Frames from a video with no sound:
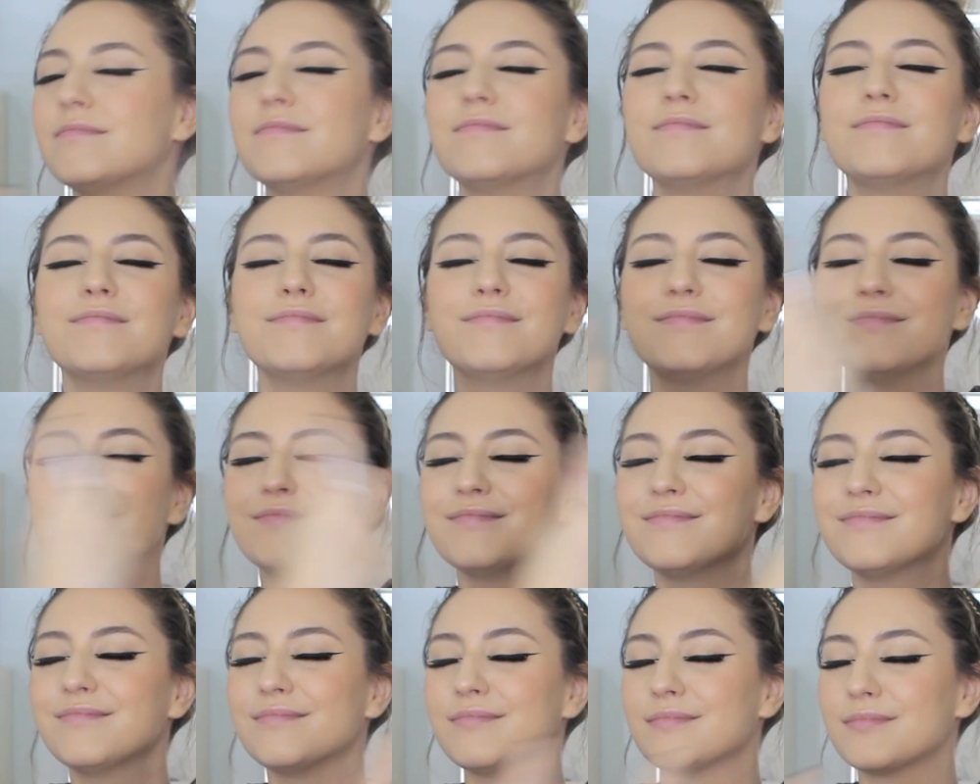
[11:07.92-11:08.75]

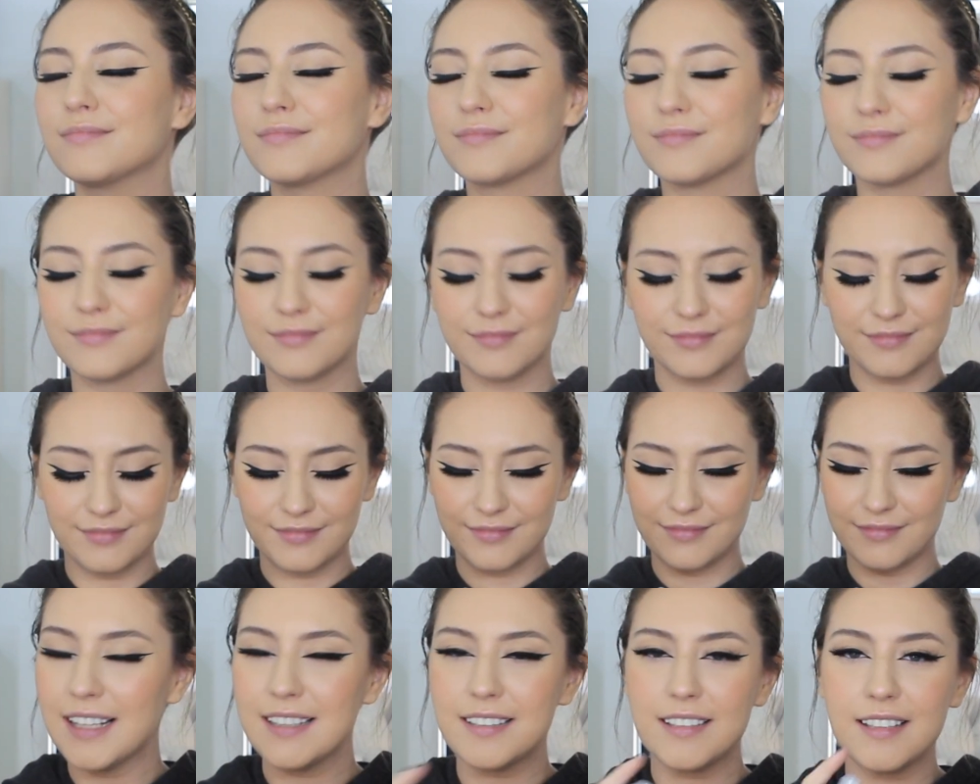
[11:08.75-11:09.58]
Mm,
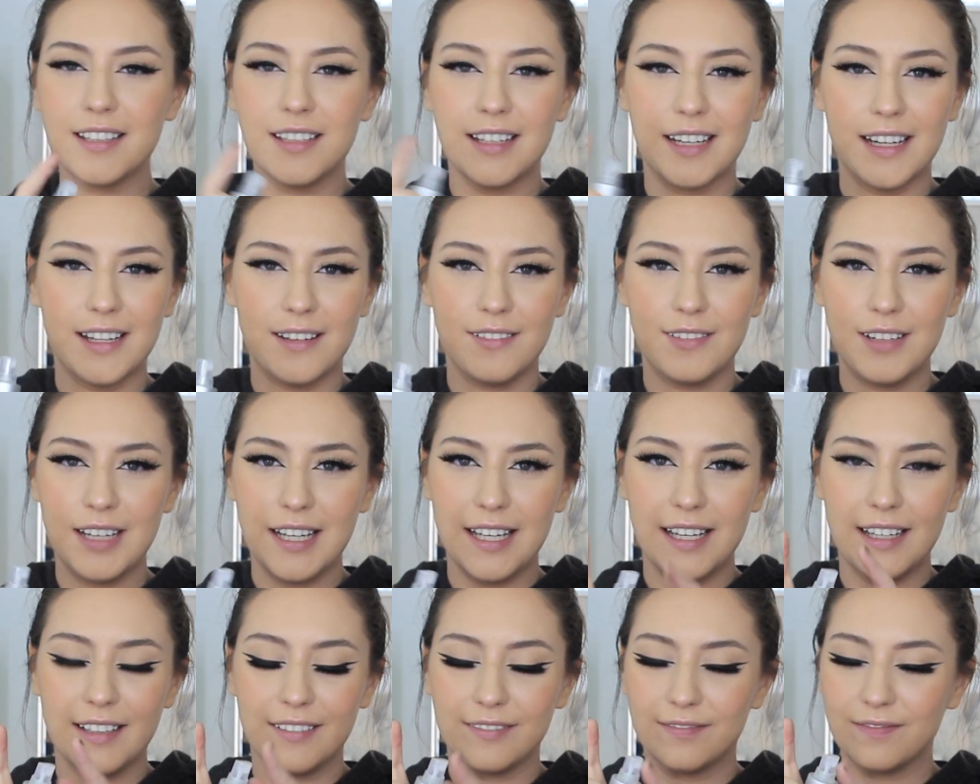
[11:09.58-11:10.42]
es
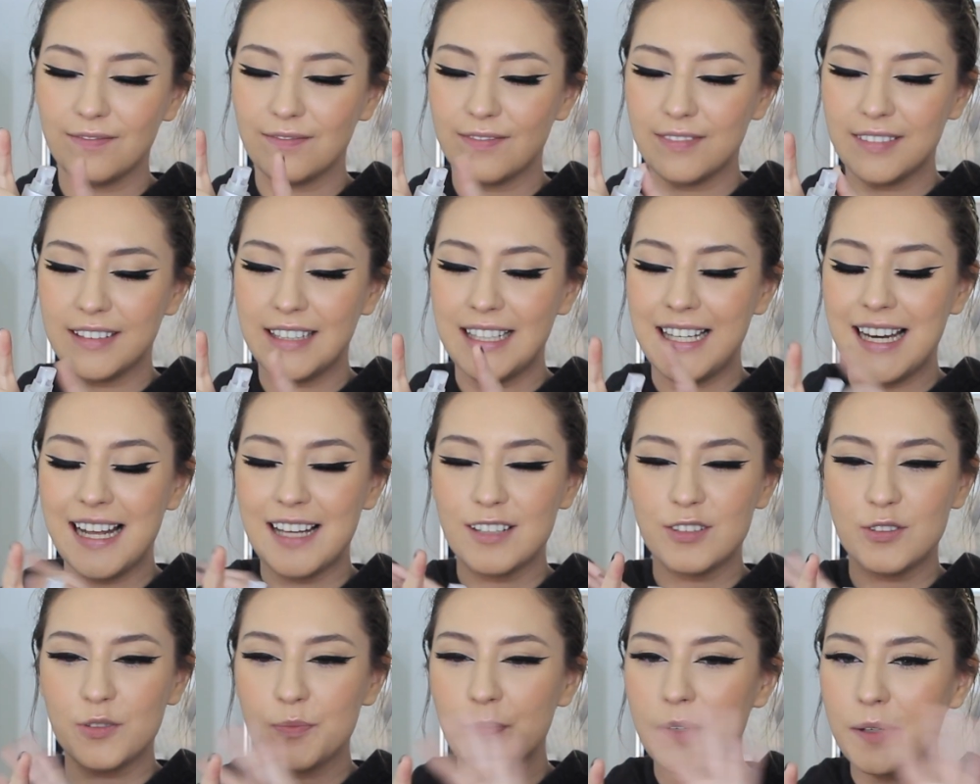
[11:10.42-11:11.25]
increíble
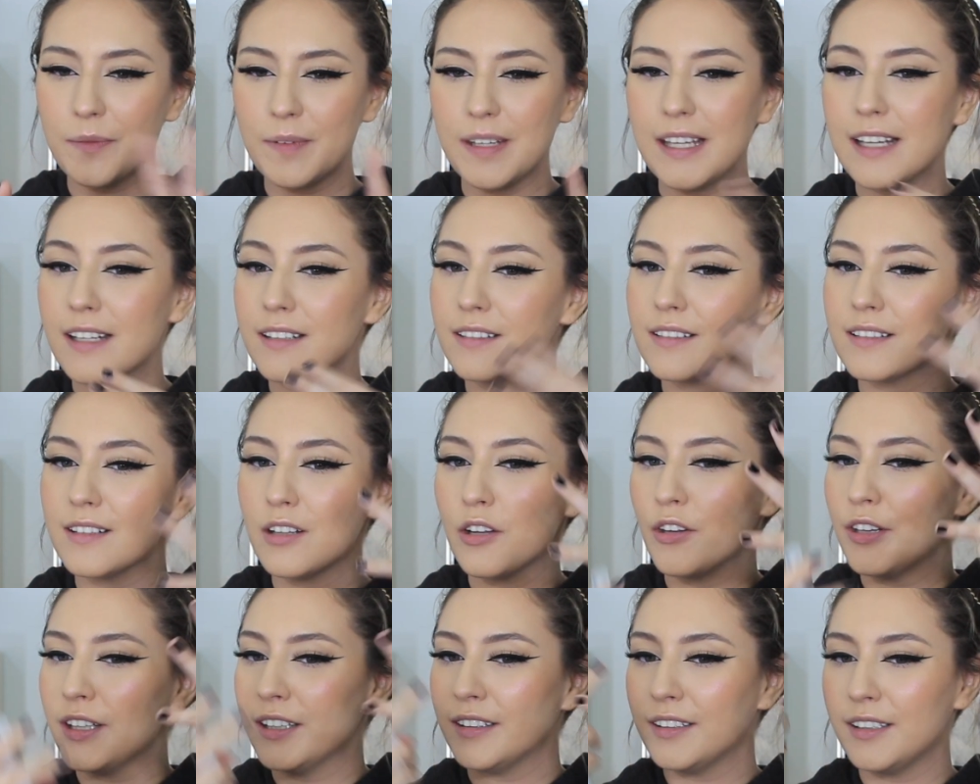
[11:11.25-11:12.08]
tira súper bien,
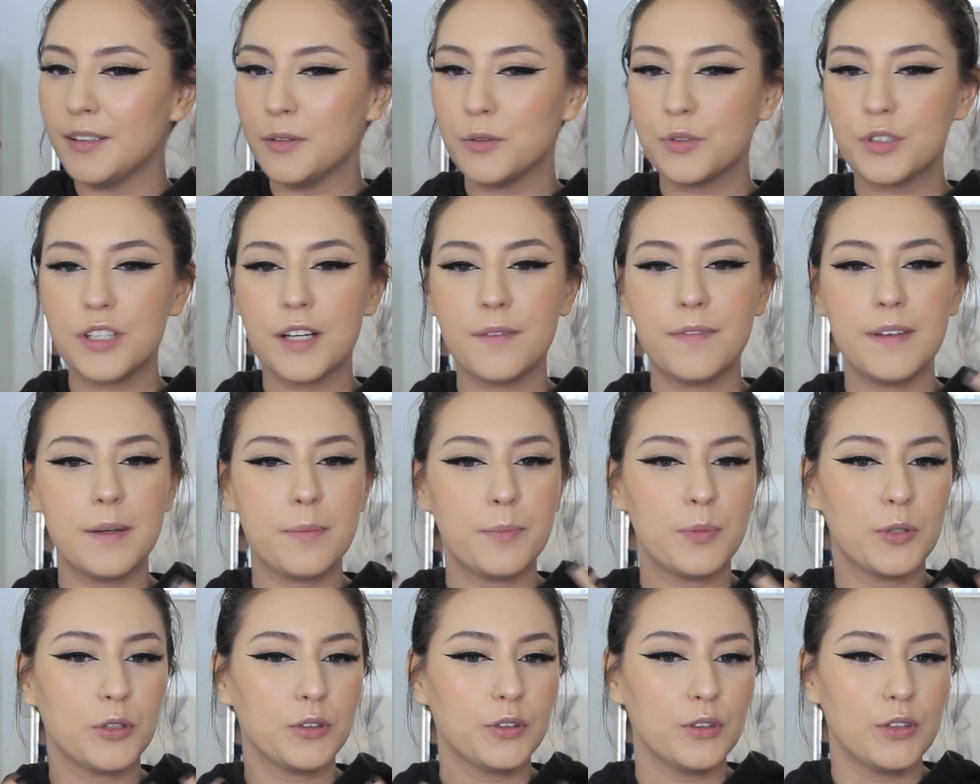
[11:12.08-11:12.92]
lo distribuye
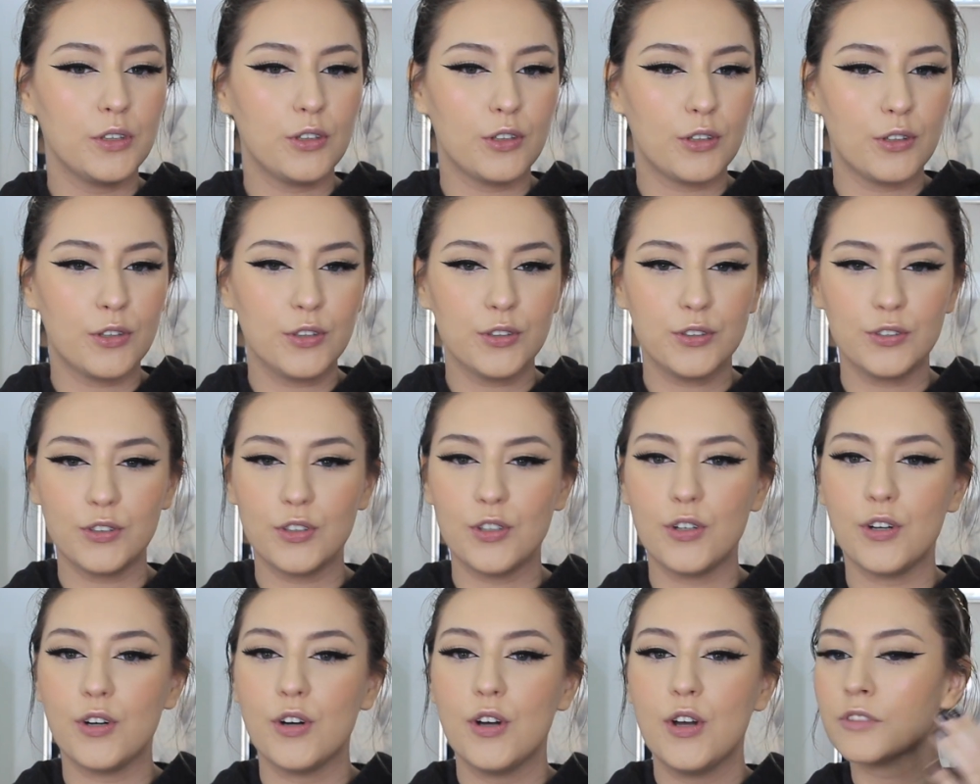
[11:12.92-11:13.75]
bien por todo el
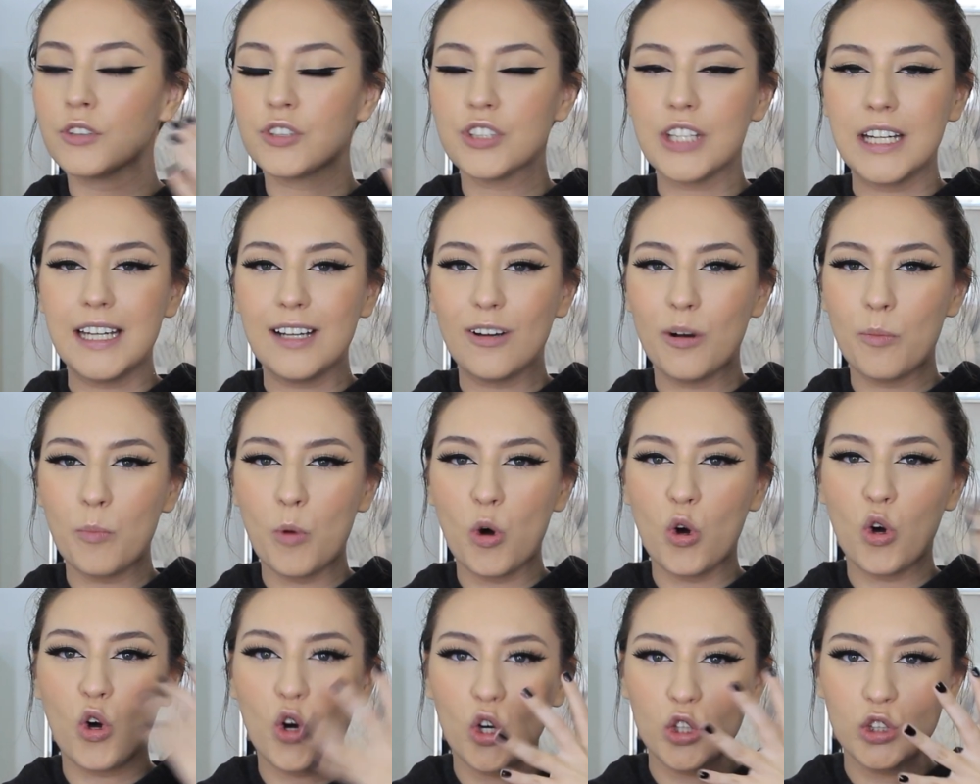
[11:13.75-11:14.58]
rostro, no sale
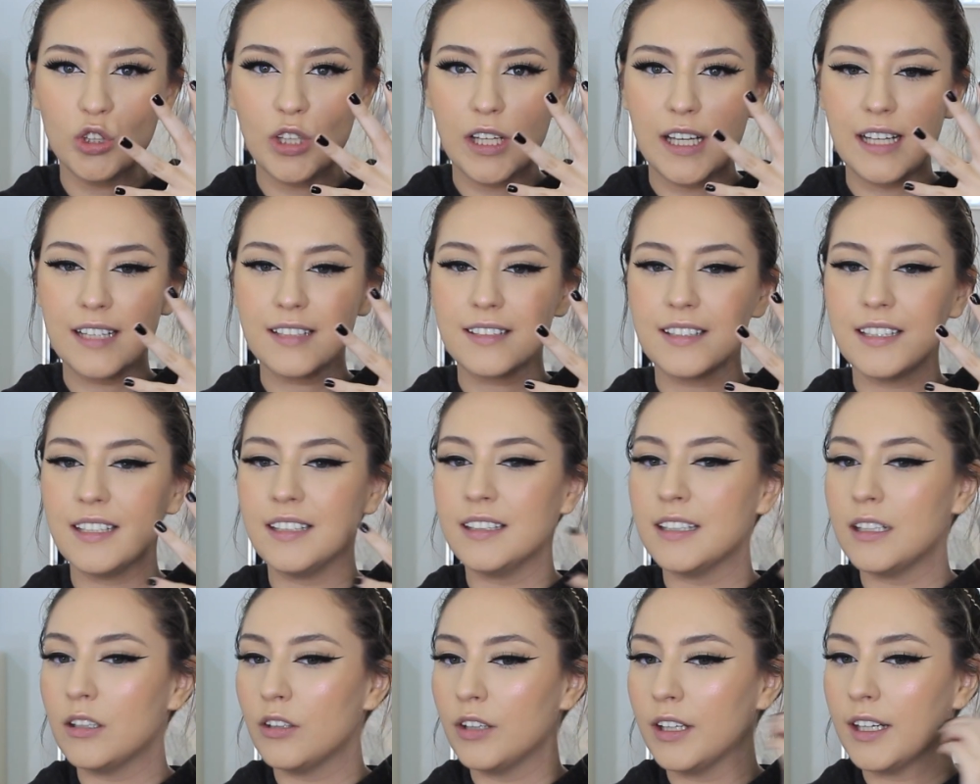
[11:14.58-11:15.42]
como gotas
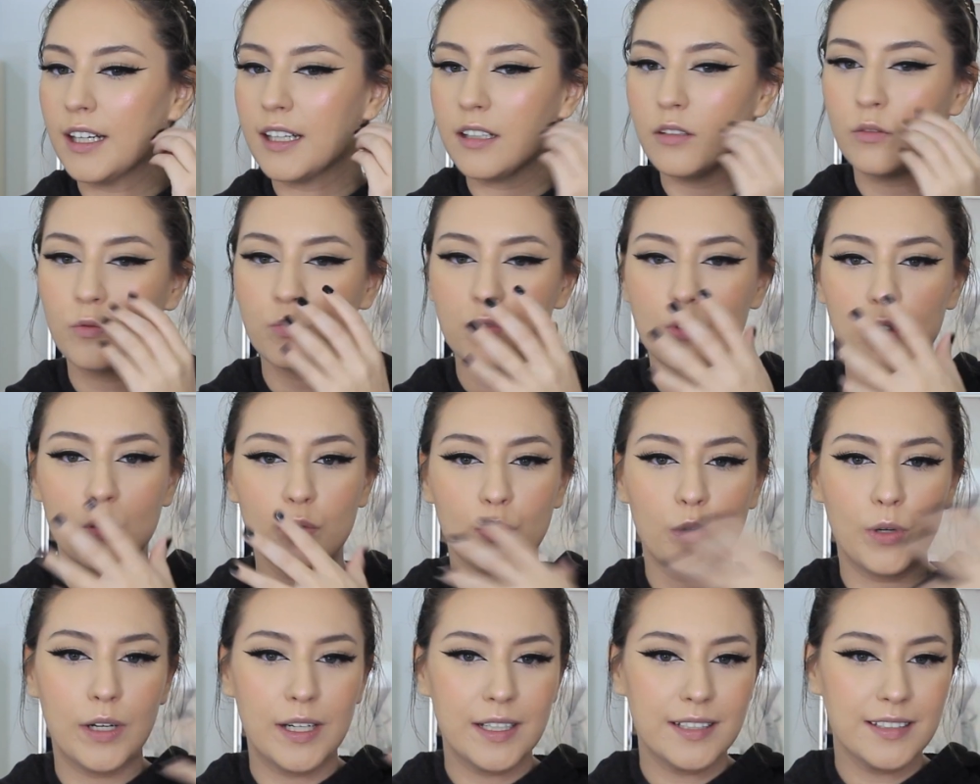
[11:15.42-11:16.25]
y te lo deja en un
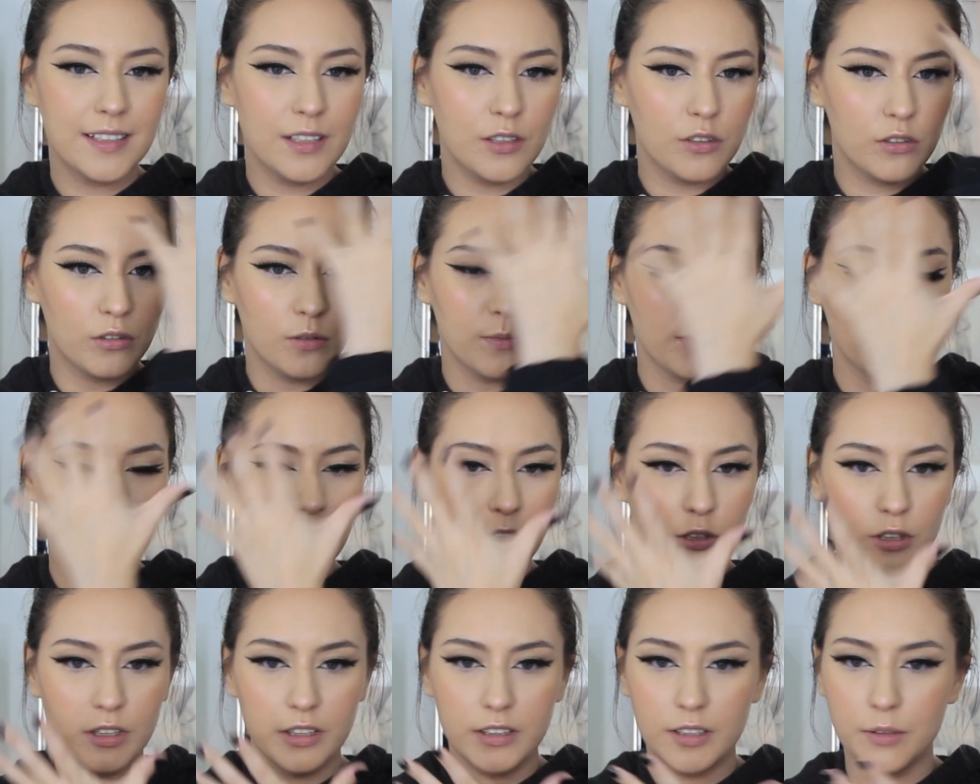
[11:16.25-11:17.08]
solo lugar, sino como
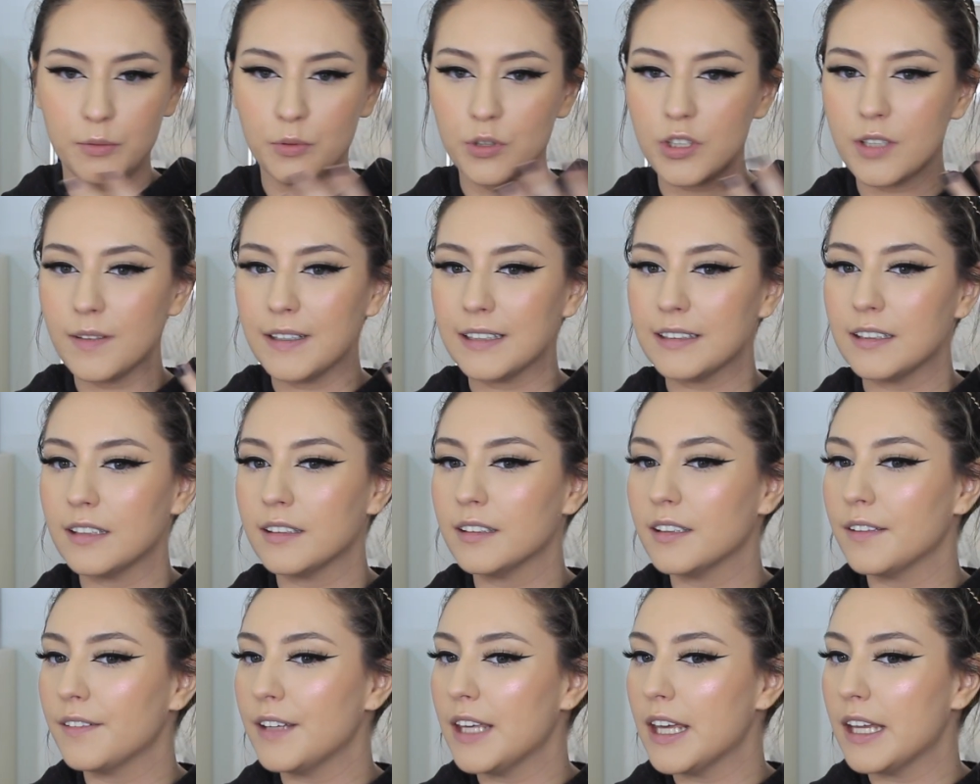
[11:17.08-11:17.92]
que lo distribuye
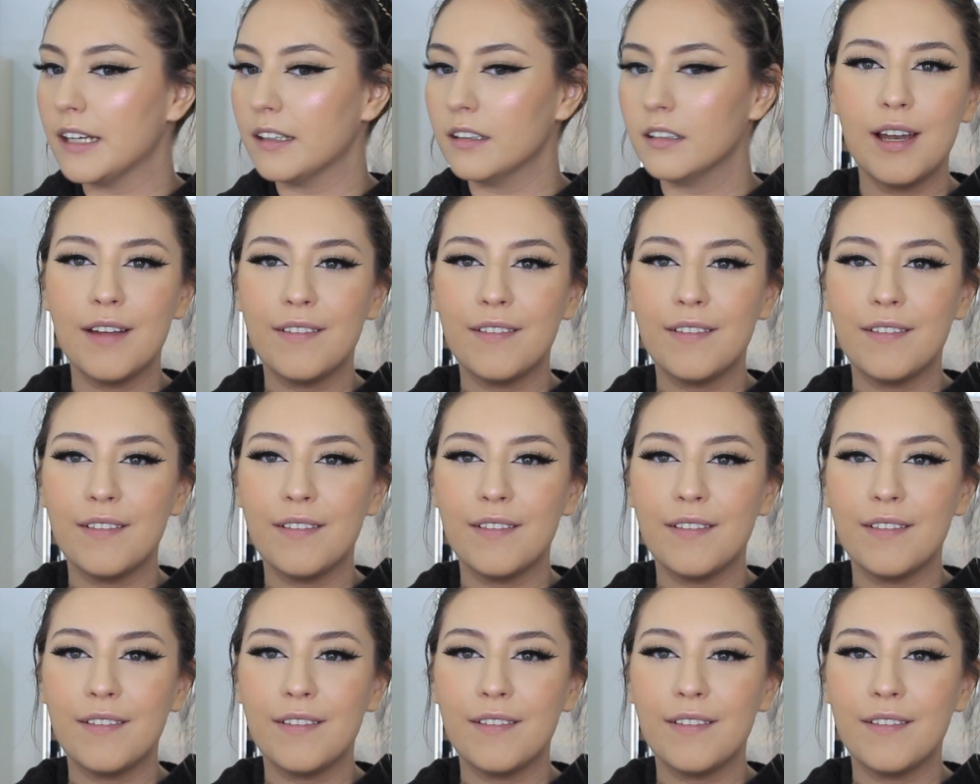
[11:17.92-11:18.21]
bastante bien.